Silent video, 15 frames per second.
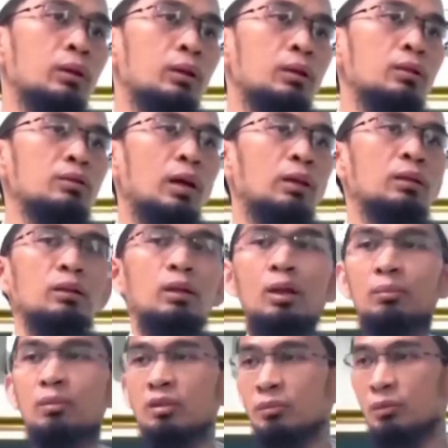di saat kita
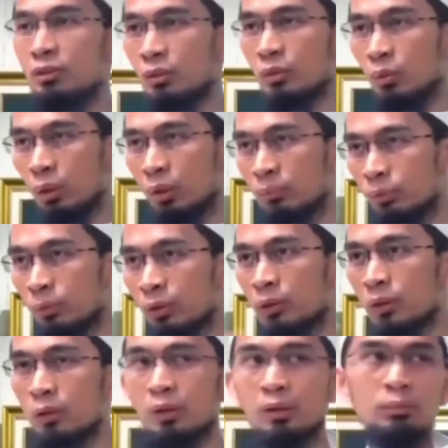nggak bisa baca Quran pun kita
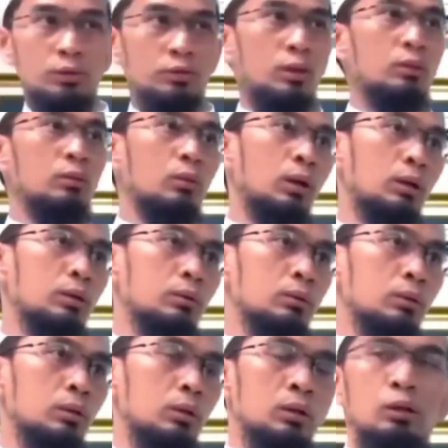dengar bacaan Quran tuh
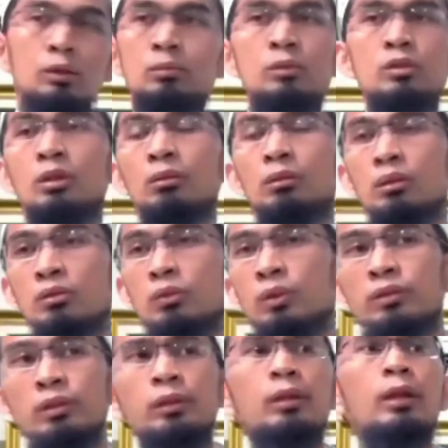itu masya Allah
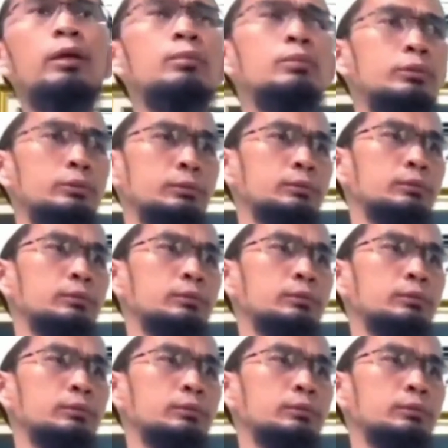suasananya lain bu